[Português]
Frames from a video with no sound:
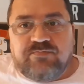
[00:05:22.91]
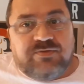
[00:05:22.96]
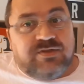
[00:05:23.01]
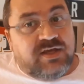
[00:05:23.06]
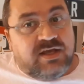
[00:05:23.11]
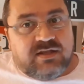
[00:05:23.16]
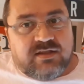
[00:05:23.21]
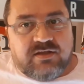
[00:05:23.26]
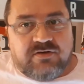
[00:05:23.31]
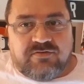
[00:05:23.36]

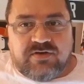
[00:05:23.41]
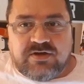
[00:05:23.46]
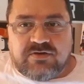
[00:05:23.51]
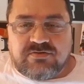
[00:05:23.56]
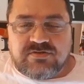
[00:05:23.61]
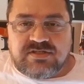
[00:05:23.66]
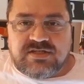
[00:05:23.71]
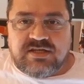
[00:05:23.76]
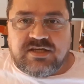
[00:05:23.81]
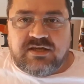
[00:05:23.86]
E ele não vai
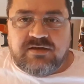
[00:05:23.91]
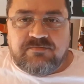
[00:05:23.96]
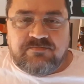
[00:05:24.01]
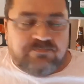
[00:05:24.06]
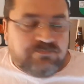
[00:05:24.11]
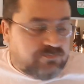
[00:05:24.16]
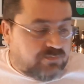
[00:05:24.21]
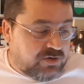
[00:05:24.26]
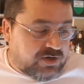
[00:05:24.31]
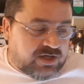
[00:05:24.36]
conseguir,
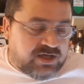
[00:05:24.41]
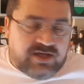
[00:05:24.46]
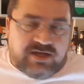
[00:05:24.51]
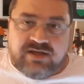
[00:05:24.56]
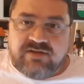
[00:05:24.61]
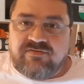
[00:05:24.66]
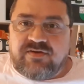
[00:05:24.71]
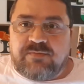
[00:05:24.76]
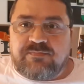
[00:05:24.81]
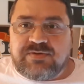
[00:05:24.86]
porque
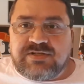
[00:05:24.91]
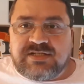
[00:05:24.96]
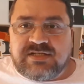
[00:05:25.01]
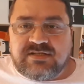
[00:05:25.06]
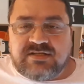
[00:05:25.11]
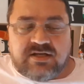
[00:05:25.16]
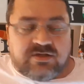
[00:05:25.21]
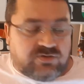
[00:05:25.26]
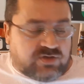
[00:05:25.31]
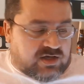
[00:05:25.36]
ele vai
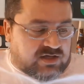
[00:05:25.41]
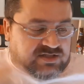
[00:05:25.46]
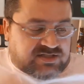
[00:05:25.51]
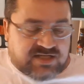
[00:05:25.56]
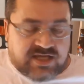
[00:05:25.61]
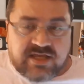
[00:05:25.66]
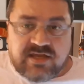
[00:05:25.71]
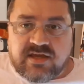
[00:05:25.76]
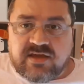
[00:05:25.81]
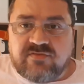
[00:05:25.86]
precisar da
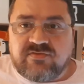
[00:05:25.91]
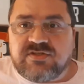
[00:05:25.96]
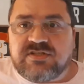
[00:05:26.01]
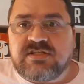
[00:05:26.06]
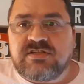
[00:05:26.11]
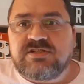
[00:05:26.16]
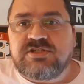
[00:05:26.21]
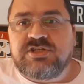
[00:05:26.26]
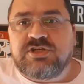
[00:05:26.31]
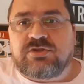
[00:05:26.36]
senha que
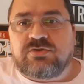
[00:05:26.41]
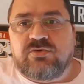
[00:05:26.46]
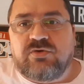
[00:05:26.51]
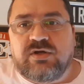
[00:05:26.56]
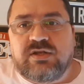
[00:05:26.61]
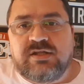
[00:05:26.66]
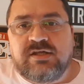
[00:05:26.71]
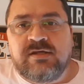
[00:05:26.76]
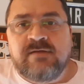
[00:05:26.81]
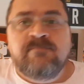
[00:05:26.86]
você digitou
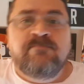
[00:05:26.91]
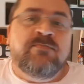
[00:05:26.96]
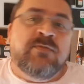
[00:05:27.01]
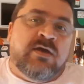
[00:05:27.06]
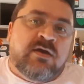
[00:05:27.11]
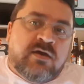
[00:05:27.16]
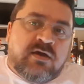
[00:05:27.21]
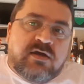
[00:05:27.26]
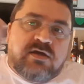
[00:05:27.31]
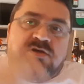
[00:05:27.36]
ali
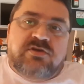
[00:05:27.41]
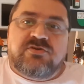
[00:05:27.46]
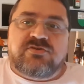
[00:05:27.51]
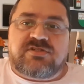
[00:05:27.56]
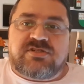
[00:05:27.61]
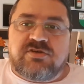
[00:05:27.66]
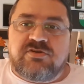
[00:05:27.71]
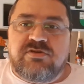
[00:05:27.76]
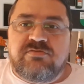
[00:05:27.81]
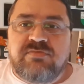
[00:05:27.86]
e o
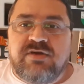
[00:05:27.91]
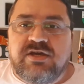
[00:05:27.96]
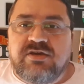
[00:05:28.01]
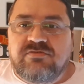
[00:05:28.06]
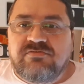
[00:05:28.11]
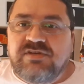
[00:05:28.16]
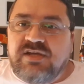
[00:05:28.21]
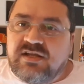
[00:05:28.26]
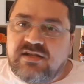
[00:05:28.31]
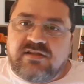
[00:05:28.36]
seu
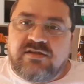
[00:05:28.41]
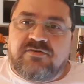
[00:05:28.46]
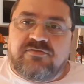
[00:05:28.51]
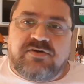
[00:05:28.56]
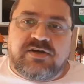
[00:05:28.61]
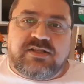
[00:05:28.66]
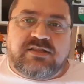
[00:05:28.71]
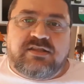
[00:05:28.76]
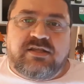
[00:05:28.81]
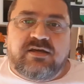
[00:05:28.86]
e-mail, e ele não
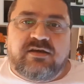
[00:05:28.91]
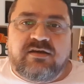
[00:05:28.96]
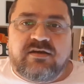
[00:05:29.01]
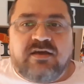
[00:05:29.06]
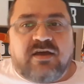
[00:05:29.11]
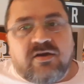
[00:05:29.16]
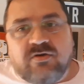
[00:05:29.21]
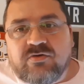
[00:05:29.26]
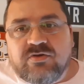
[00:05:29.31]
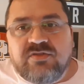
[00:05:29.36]
vai ter.
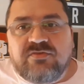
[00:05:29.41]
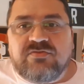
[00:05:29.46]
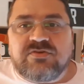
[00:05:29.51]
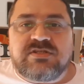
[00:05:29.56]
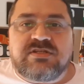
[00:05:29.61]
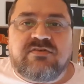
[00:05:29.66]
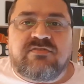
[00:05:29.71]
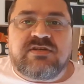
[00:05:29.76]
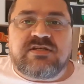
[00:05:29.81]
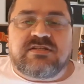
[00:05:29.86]
É onde
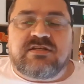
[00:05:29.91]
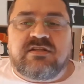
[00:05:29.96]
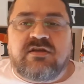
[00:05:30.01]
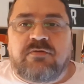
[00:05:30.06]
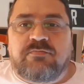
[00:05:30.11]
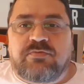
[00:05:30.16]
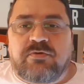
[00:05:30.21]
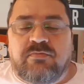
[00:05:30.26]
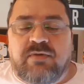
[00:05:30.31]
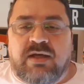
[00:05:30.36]
você vai sanar
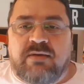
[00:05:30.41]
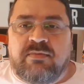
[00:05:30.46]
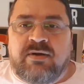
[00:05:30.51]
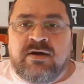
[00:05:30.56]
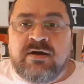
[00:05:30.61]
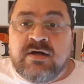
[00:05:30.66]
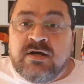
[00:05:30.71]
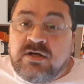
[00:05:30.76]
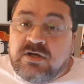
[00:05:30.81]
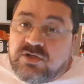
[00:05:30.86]
o problema.
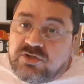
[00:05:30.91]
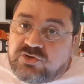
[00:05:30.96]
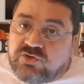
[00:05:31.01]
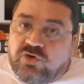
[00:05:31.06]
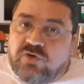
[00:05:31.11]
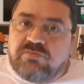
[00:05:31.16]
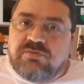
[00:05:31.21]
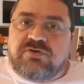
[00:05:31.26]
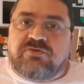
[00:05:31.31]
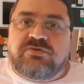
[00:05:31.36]

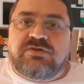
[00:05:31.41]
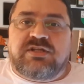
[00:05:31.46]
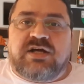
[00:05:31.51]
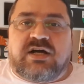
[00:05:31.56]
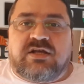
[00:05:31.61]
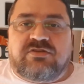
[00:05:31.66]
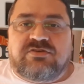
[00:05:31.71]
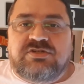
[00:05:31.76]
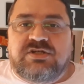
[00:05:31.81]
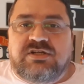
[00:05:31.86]
Tome
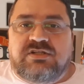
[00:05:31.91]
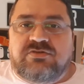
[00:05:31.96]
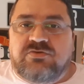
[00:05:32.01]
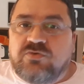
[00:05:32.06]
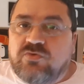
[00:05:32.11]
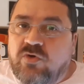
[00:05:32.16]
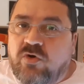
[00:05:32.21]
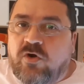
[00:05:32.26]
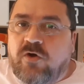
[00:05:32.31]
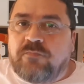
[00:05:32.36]
cuidado, gente. O
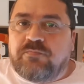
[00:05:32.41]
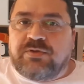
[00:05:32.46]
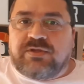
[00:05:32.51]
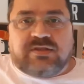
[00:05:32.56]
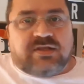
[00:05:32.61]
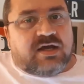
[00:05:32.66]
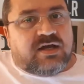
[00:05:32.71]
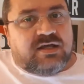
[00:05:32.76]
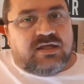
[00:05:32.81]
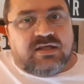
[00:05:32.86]
golpe
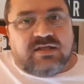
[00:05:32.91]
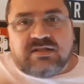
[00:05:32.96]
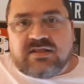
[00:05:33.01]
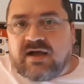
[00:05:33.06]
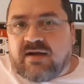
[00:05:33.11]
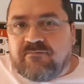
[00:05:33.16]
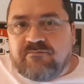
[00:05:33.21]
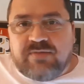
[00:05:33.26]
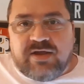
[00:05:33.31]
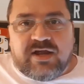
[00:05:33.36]
tá aí,
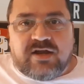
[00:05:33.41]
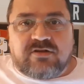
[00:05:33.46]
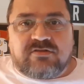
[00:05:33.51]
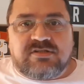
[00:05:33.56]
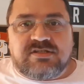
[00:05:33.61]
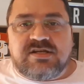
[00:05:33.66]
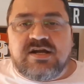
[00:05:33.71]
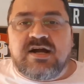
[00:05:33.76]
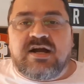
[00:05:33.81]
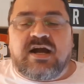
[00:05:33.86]
tá aberto,
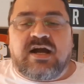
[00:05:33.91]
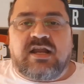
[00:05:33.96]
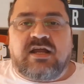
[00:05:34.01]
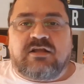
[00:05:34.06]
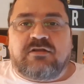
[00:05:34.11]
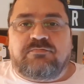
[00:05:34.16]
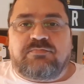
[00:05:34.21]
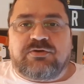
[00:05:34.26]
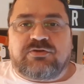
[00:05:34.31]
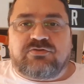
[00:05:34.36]

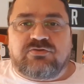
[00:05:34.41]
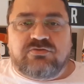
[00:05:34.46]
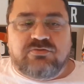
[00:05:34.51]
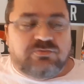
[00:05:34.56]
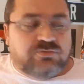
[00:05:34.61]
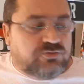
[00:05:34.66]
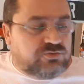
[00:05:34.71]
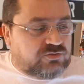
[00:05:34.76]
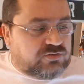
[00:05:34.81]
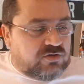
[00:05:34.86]
escancarado para todo
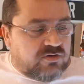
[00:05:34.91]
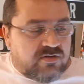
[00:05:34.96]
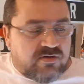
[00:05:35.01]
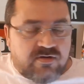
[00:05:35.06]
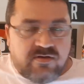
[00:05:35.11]
mundo.